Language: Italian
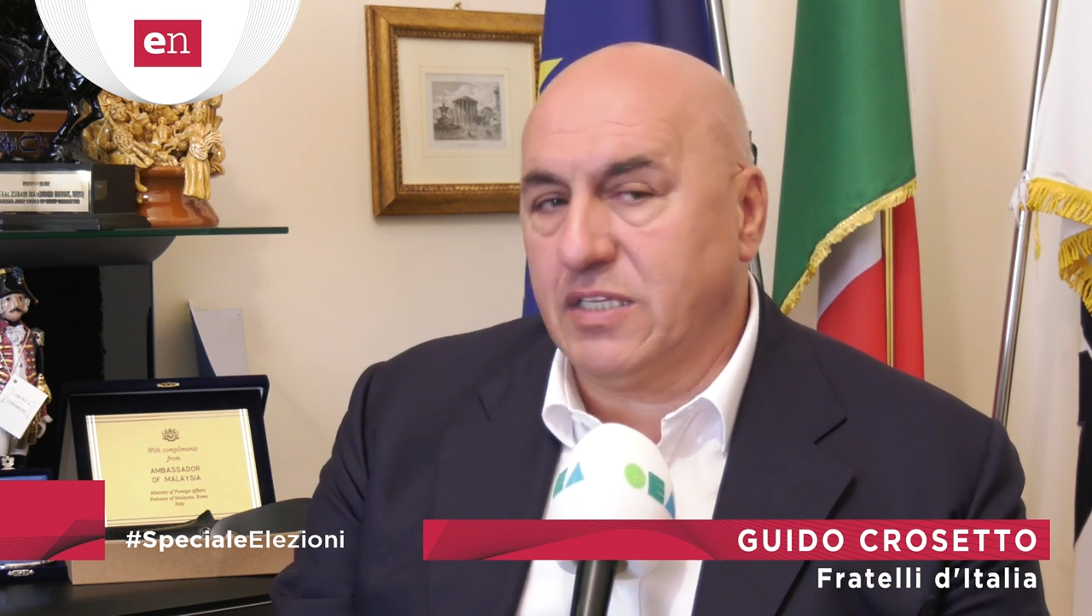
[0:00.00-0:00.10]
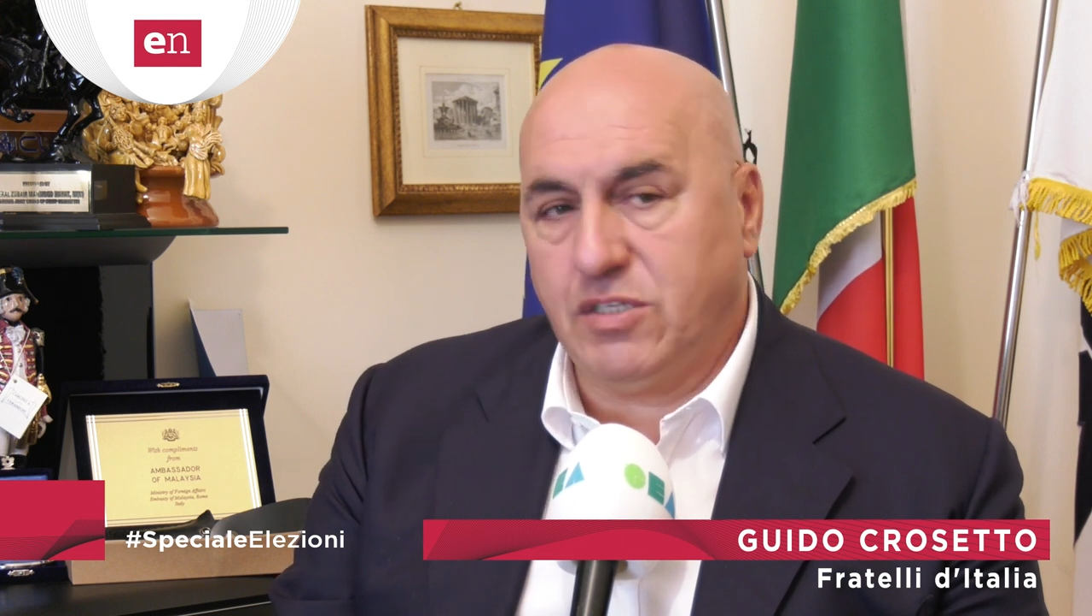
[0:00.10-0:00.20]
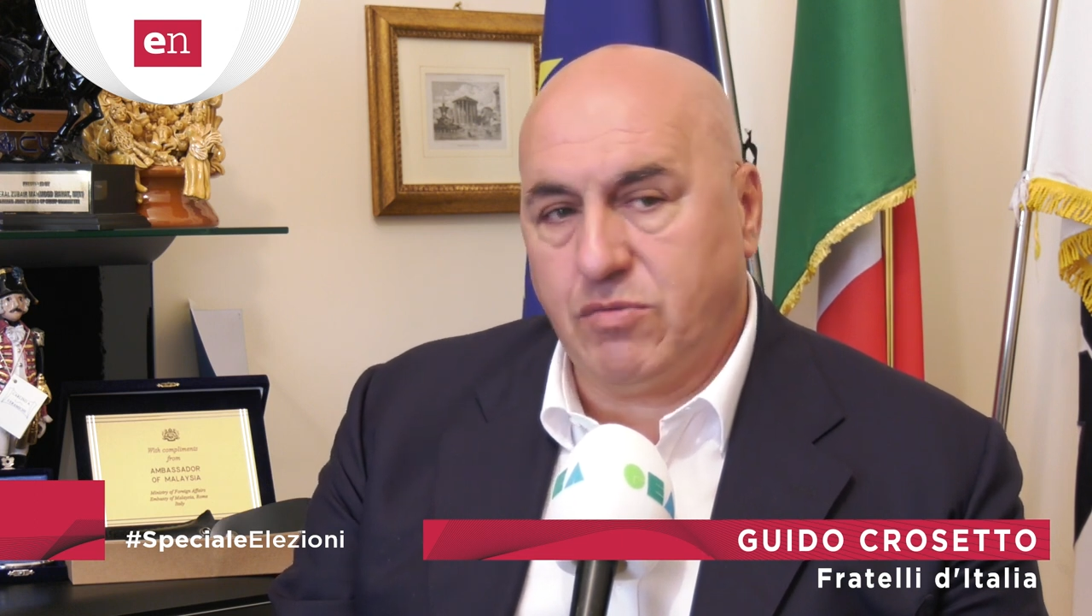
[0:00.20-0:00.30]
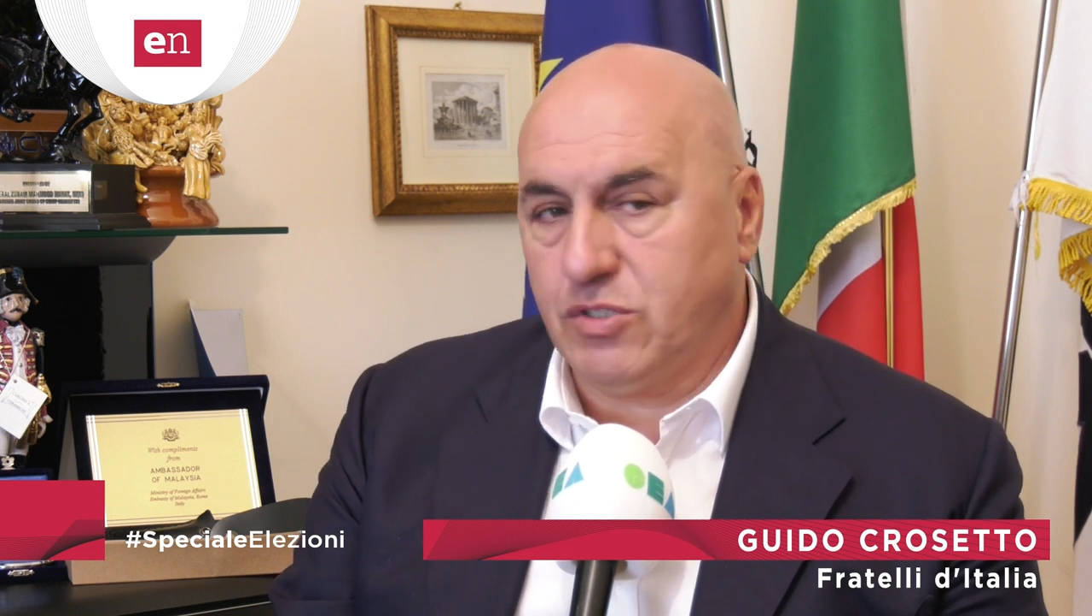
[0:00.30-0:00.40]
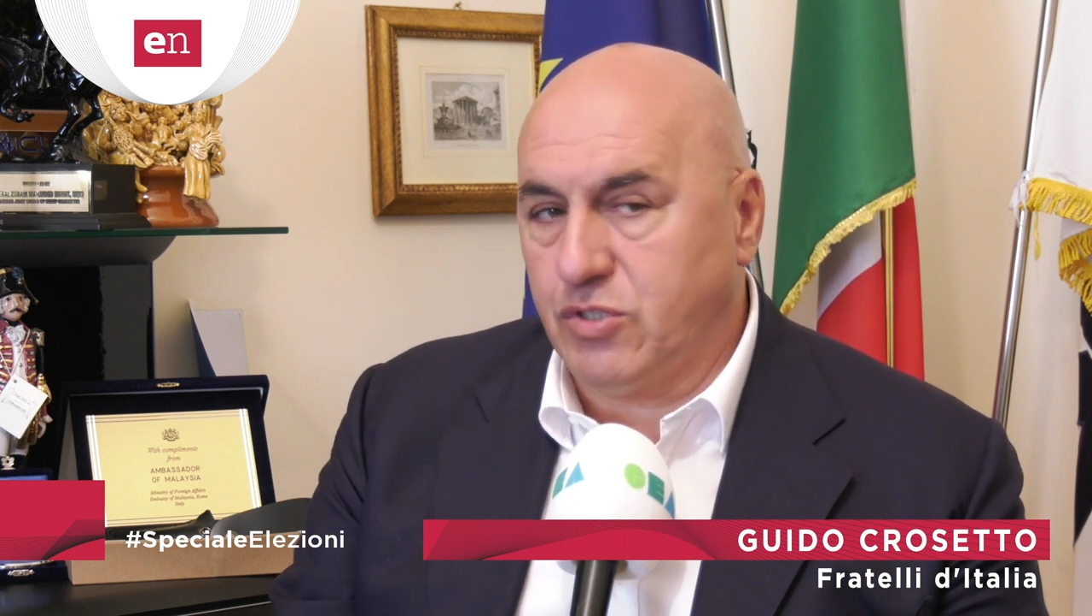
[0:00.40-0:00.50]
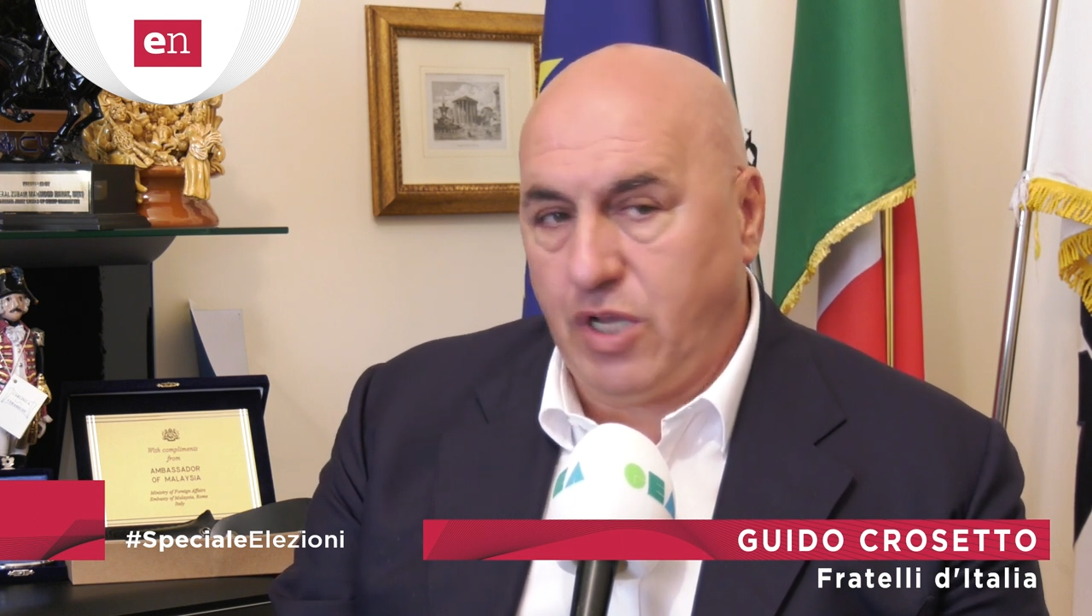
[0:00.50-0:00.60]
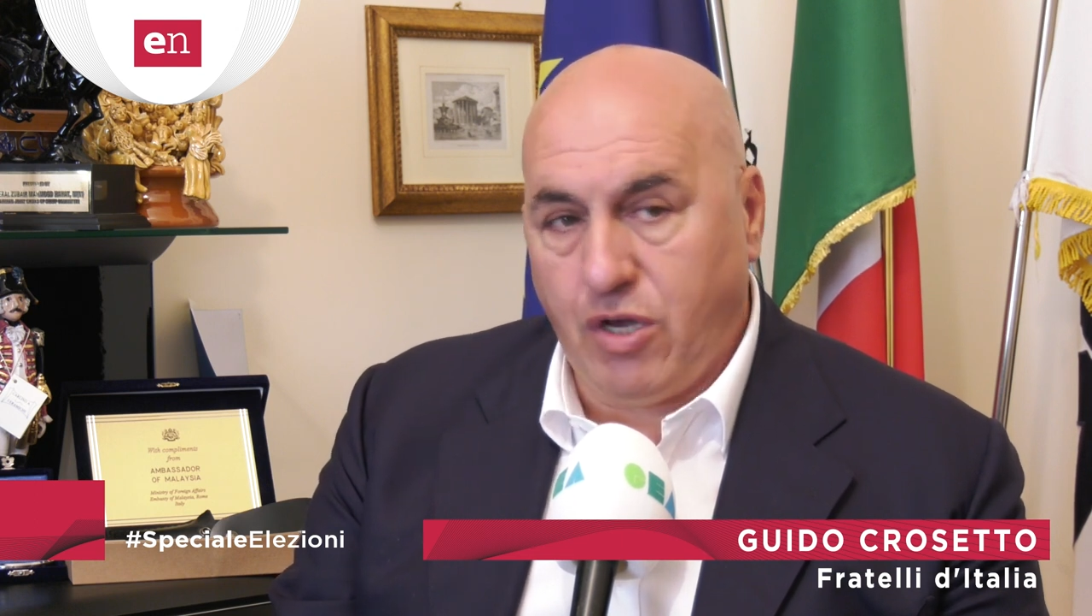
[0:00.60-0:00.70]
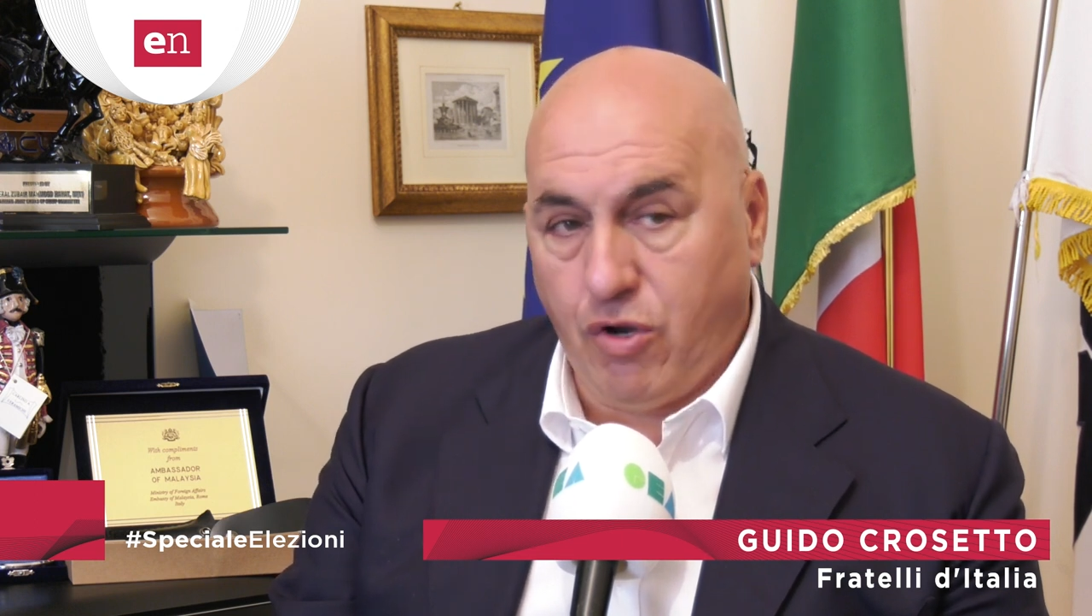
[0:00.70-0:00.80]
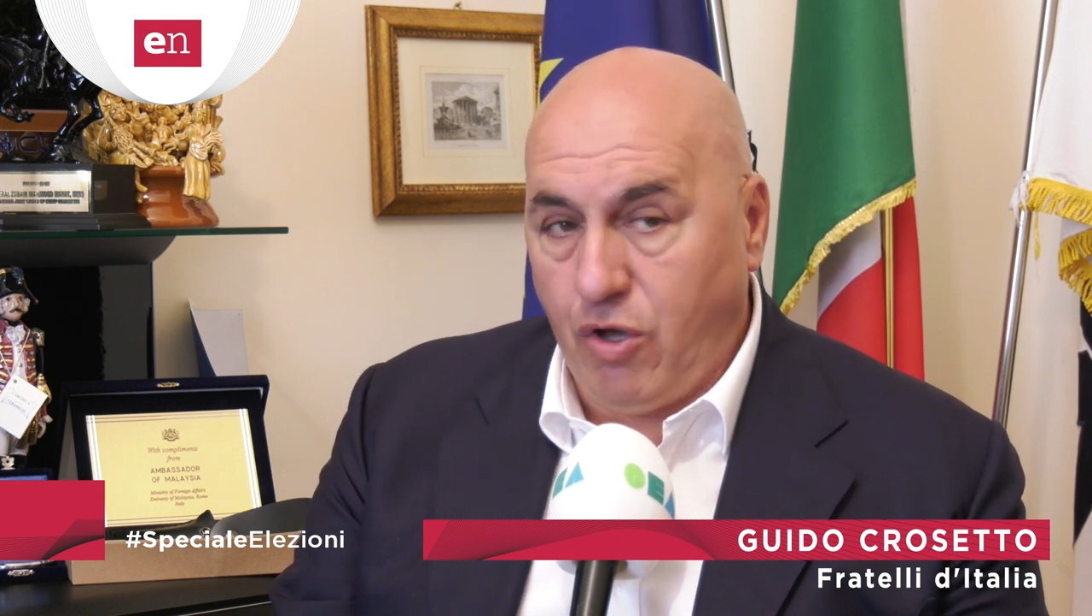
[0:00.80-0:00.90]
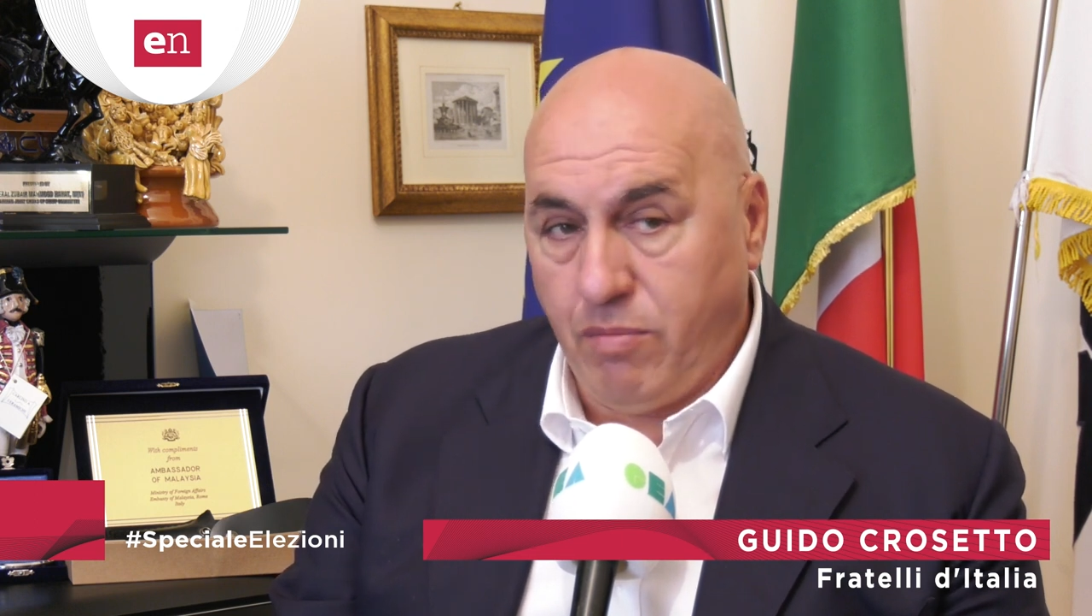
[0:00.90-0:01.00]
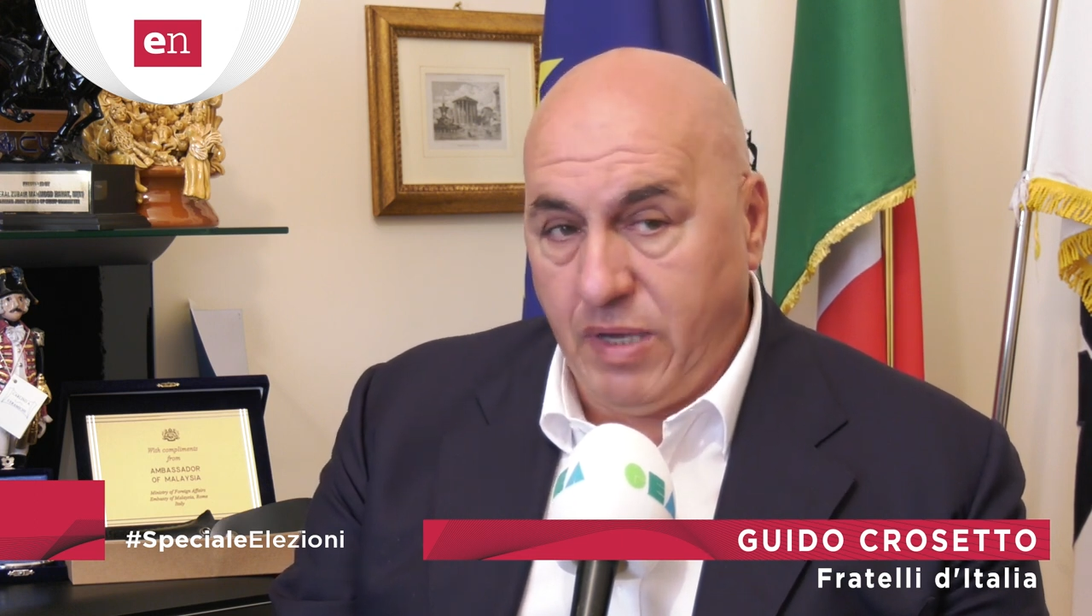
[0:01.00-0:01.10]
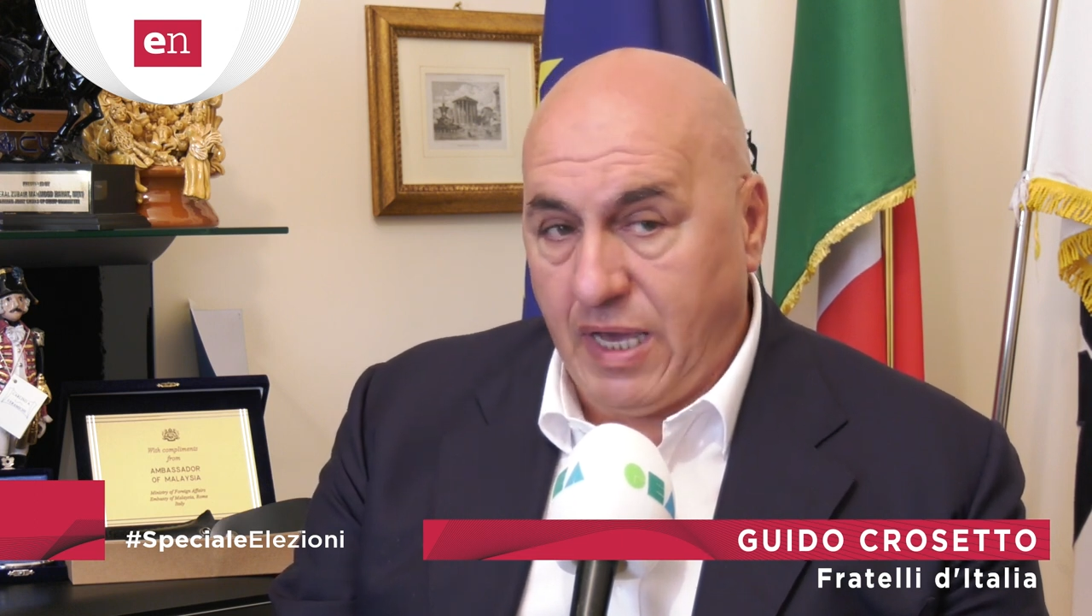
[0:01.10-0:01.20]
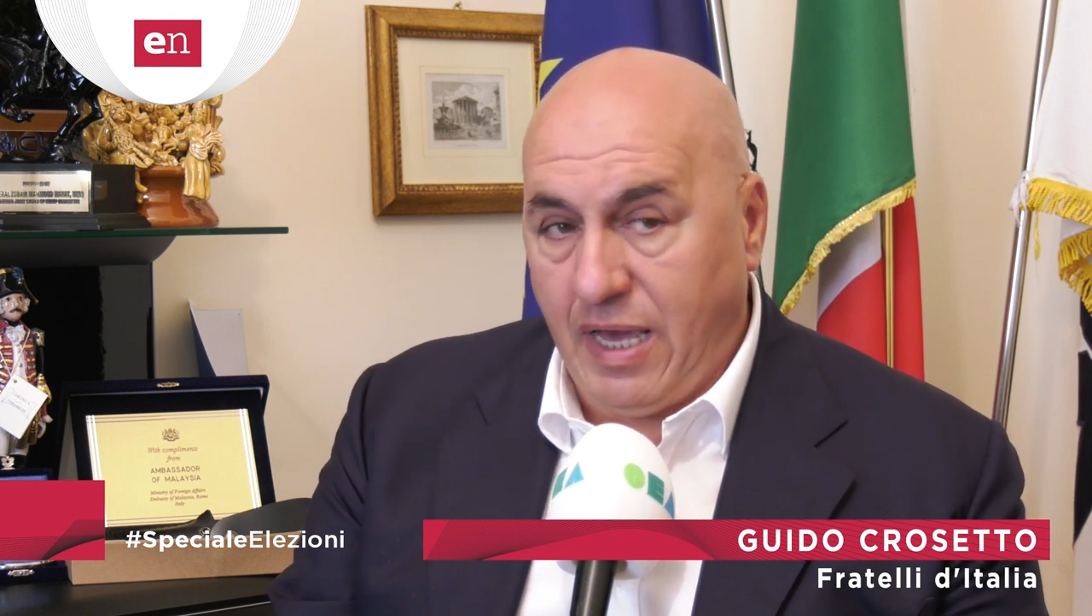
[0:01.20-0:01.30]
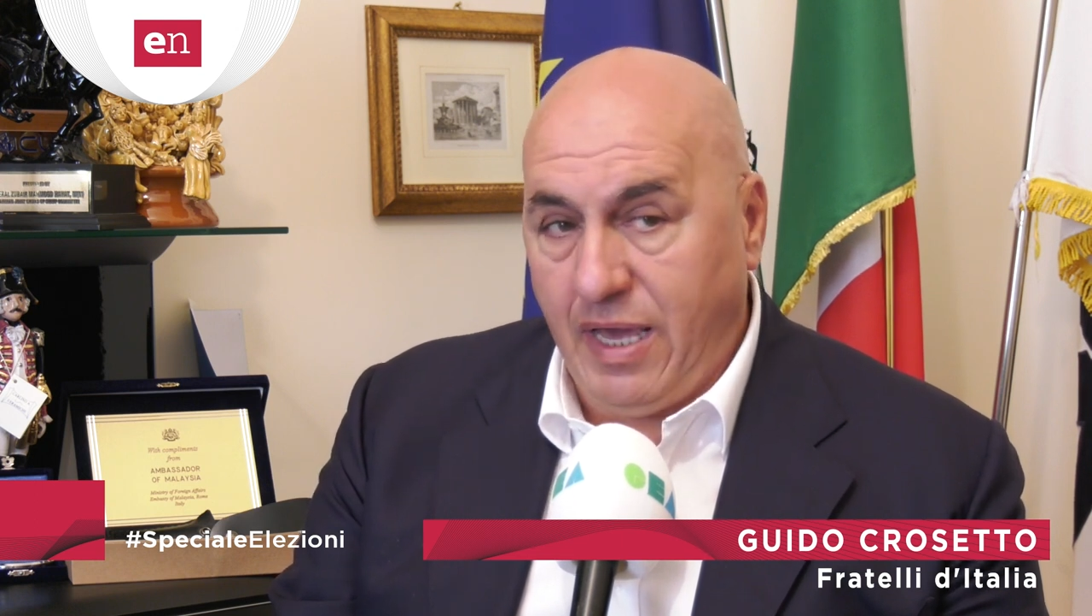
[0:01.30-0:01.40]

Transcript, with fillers: situazione economica